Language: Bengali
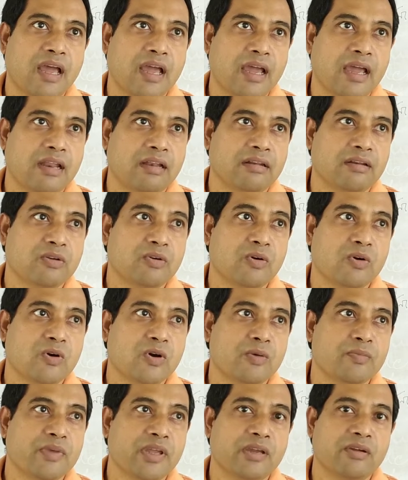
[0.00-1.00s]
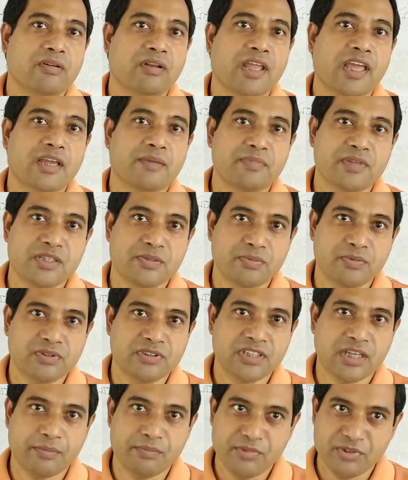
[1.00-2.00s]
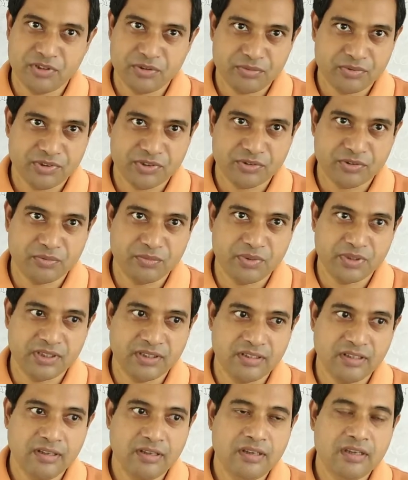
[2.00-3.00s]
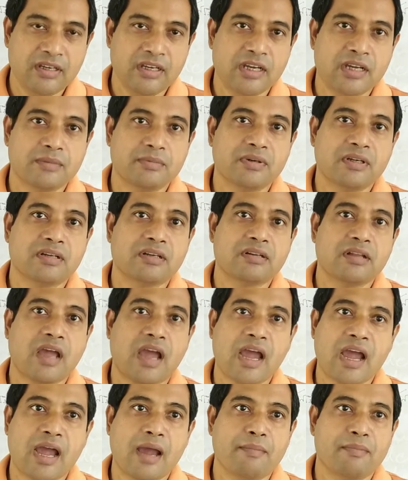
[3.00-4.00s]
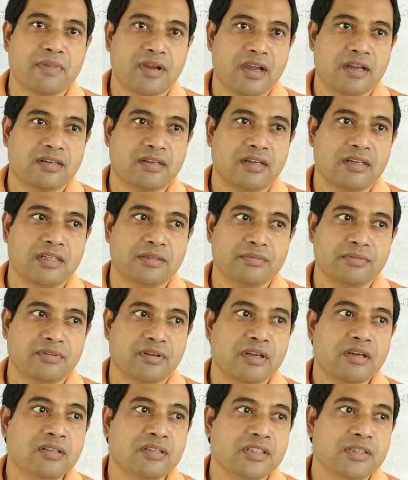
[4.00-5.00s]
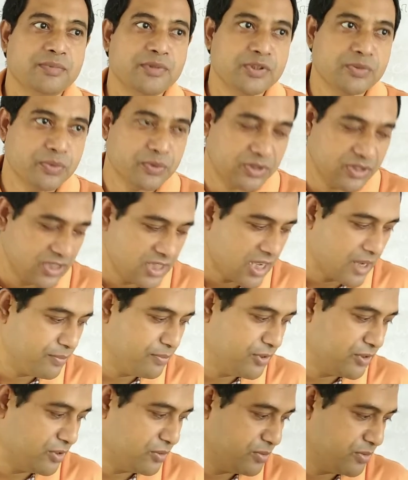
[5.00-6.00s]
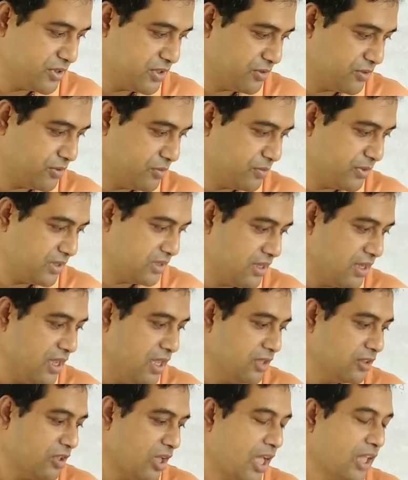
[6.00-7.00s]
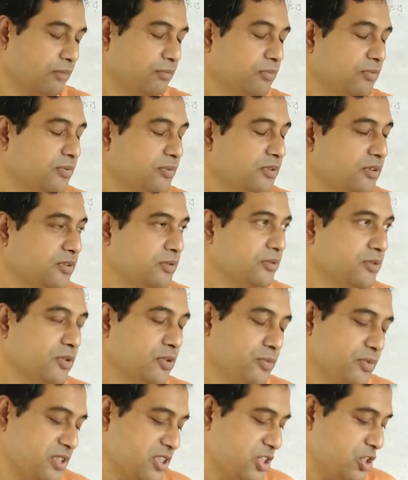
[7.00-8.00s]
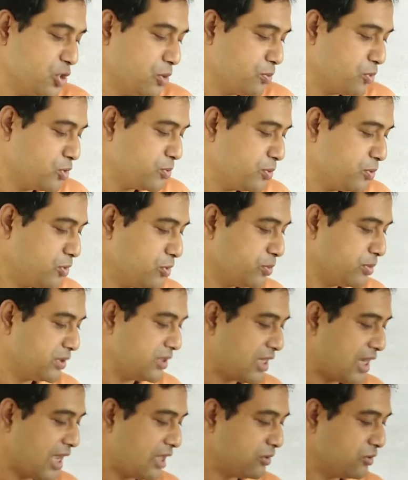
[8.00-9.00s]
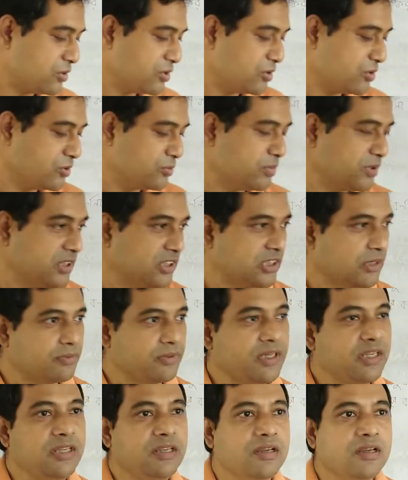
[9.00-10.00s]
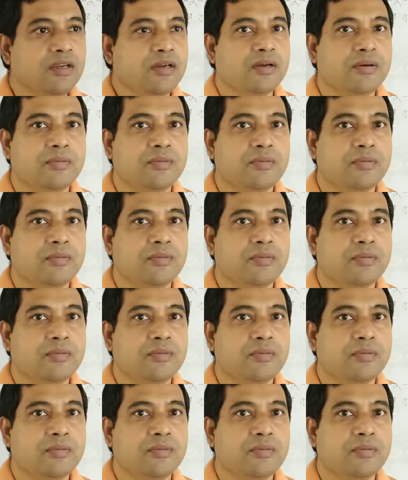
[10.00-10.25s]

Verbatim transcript: ধান গম এগুলো এক বীজপত্রী আবৃতবীজী উদ্ভিদ আবার আম কাঁঠাল এগুলো দ্বিবীজপত্রী আবৃতবীজী উদ্ভিদ তো আবৃতবীজী সপুষ্পক উদ্ভিদের আদর্শ উদ্ভিদ হিসাবেই